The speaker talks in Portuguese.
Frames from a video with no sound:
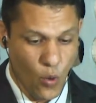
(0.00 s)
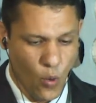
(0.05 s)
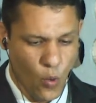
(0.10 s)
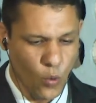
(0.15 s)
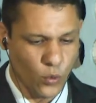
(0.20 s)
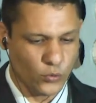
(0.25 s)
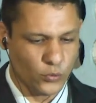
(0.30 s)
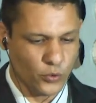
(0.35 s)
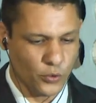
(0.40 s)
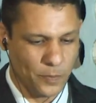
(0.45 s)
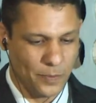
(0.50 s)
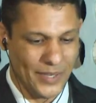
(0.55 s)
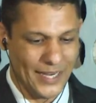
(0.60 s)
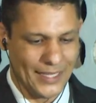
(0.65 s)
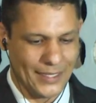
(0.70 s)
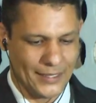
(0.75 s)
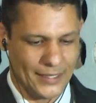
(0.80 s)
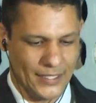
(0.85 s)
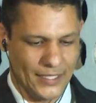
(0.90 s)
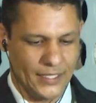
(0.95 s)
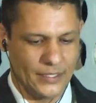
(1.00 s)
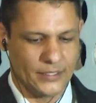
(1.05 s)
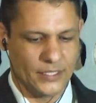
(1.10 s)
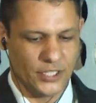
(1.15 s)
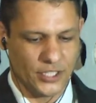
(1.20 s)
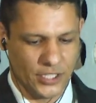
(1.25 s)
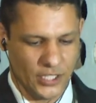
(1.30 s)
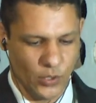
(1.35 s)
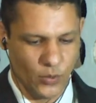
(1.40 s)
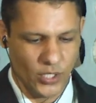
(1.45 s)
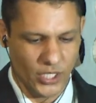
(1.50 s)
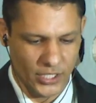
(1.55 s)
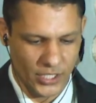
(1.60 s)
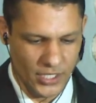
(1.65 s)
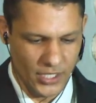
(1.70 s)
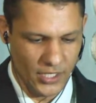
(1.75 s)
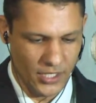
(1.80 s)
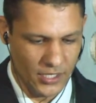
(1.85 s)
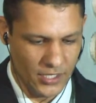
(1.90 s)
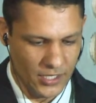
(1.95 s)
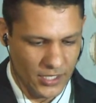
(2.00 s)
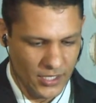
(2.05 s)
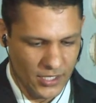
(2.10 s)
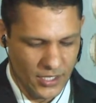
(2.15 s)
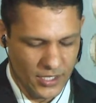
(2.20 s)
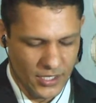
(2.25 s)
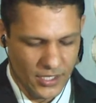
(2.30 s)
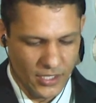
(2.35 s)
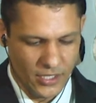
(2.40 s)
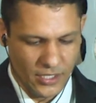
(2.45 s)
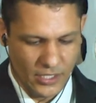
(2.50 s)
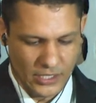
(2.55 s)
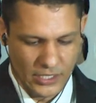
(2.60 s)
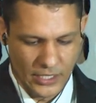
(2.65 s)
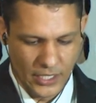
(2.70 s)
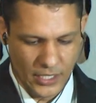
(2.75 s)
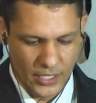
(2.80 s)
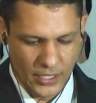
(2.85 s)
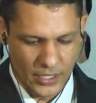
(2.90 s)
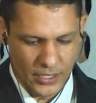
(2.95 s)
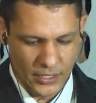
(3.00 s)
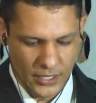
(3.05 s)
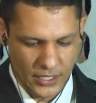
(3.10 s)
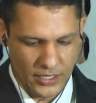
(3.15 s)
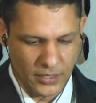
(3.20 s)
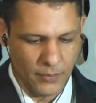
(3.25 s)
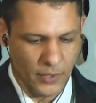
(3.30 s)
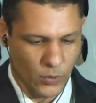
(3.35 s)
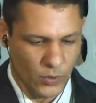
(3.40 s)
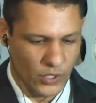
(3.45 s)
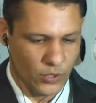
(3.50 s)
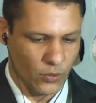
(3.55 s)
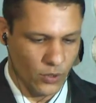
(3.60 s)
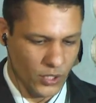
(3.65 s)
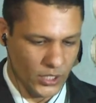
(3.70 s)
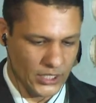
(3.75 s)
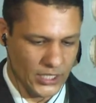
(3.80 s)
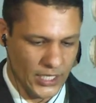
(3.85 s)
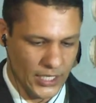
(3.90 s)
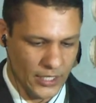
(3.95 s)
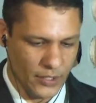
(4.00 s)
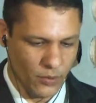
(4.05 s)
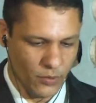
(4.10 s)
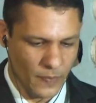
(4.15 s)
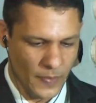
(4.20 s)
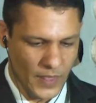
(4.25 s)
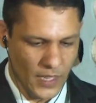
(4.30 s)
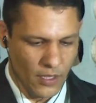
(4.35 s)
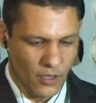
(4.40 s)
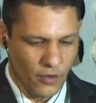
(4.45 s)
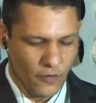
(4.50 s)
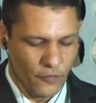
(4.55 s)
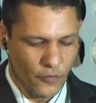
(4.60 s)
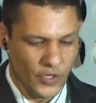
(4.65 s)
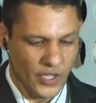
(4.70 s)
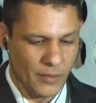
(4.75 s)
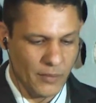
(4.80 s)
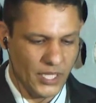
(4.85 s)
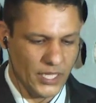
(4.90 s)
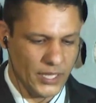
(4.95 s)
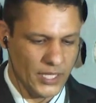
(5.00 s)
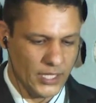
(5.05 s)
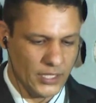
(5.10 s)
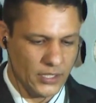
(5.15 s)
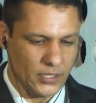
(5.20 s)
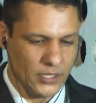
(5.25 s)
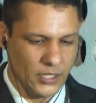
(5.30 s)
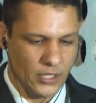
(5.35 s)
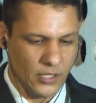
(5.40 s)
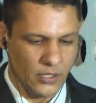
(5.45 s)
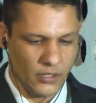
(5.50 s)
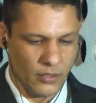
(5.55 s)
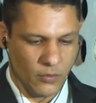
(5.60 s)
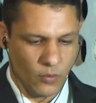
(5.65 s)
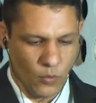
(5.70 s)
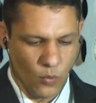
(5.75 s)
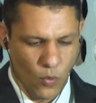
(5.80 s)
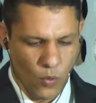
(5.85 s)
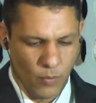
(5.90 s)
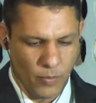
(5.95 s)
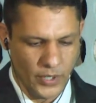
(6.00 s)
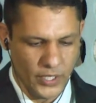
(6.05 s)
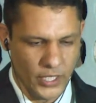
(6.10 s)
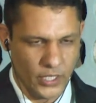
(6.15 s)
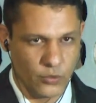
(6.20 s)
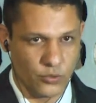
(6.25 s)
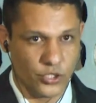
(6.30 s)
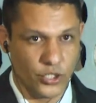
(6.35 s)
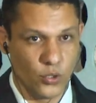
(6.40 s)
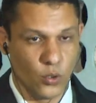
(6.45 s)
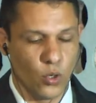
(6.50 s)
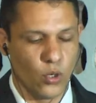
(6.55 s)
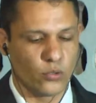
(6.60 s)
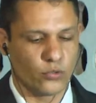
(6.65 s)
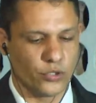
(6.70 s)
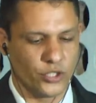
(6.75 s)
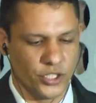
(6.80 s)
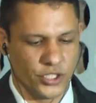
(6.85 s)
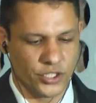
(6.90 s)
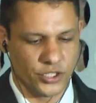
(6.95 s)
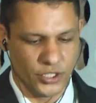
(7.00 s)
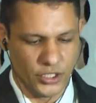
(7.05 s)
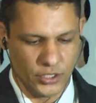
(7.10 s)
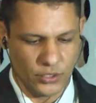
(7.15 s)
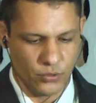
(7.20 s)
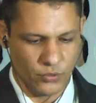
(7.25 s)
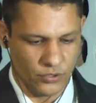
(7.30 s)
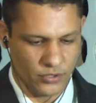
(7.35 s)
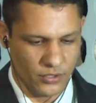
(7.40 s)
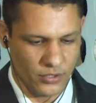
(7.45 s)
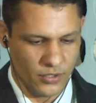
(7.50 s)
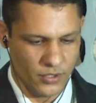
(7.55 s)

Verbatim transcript: Outros presentes que eu ganhei né, nesse meu ano rotário foi a amizade de companheiros de outros distritos,